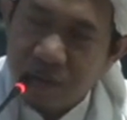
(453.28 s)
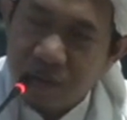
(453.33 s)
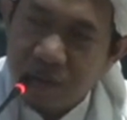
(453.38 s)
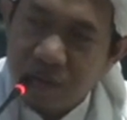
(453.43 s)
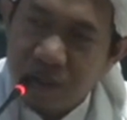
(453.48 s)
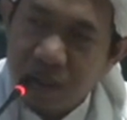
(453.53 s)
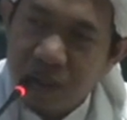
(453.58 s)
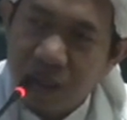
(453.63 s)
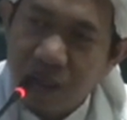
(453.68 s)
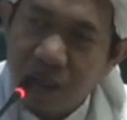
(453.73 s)

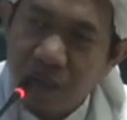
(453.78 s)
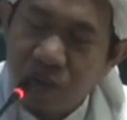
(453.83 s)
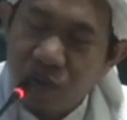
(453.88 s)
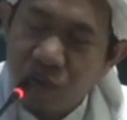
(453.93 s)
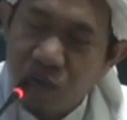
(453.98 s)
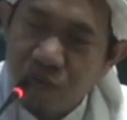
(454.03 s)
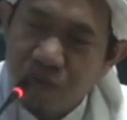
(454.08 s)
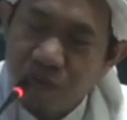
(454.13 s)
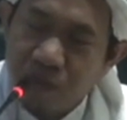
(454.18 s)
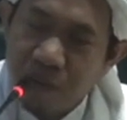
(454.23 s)
Jadi
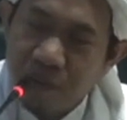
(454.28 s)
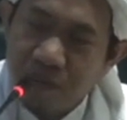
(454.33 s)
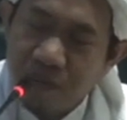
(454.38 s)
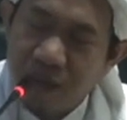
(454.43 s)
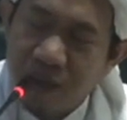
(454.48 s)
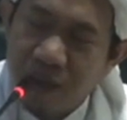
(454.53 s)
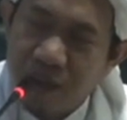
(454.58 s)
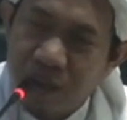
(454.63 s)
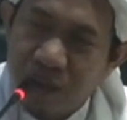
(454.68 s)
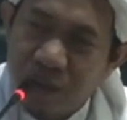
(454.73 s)
kalau
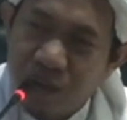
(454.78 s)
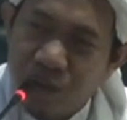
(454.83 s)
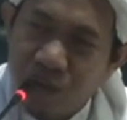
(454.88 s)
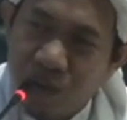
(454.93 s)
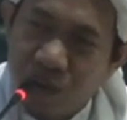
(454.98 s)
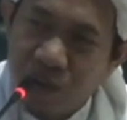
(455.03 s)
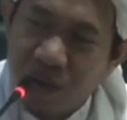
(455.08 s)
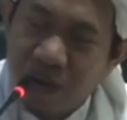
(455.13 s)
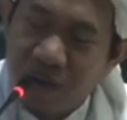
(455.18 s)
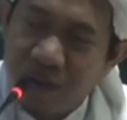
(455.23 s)
umpama ada
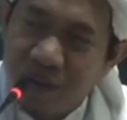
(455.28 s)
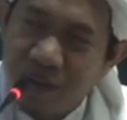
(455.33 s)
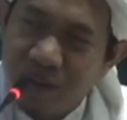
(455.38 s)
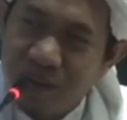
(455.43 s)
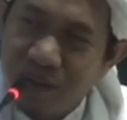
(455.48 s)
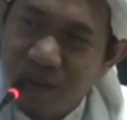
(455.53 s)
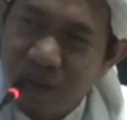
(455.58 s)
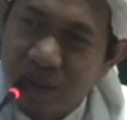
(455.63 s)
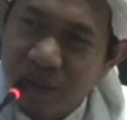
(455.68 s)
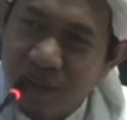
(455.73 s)
seorang
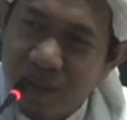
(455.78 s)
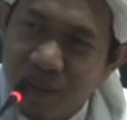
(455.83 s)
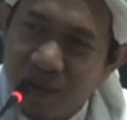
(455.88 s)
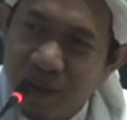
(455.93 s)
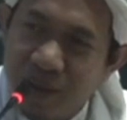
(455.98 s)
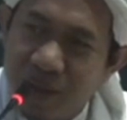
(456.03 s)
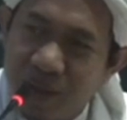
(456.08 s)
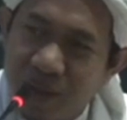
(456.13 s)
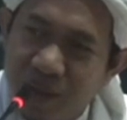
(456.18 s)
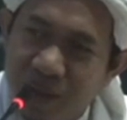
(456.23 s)
istri
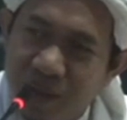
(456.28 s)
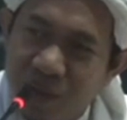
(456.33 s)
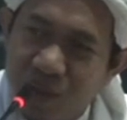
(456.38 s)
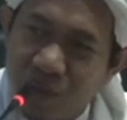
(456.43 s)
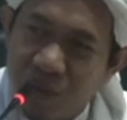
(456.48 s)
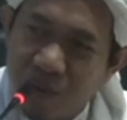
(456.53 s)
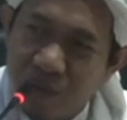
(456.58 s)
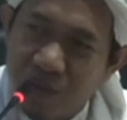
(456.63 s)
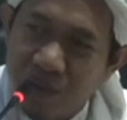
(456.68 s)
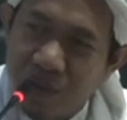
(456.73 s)
ngelihat
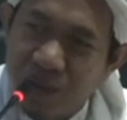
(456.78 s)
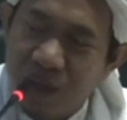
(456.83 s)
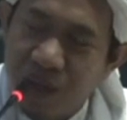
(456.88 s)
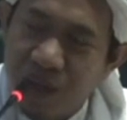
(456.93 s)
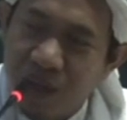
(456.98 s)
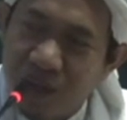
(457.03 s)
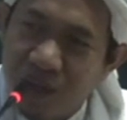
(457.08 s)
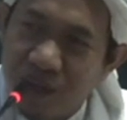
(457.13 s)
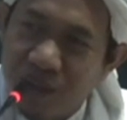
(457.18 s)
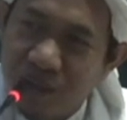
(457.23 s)
suaminya
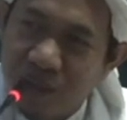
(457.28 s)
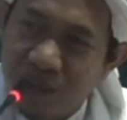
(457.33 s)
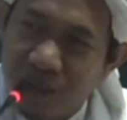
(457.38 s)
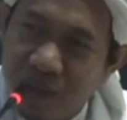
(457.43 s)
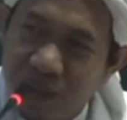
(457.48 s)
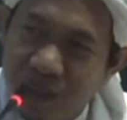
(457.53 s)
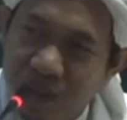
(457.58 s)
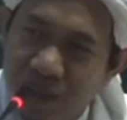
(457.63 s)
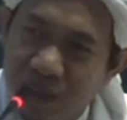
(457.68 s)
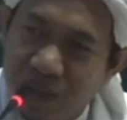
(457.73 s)
lagi
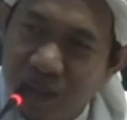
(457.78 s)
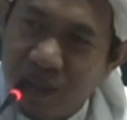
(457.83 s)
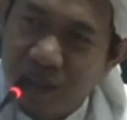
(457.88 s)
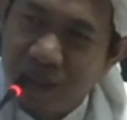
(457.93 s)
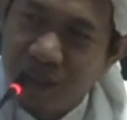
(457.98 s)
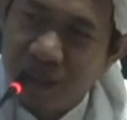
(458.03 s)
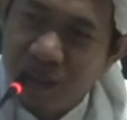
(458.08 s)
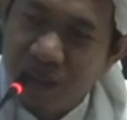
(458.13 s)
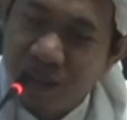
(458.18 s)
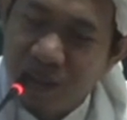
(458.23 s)

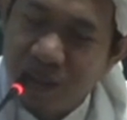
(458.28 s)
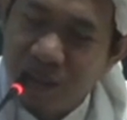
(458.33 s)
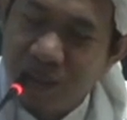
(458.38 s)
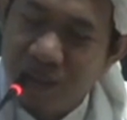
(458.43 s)
sedih,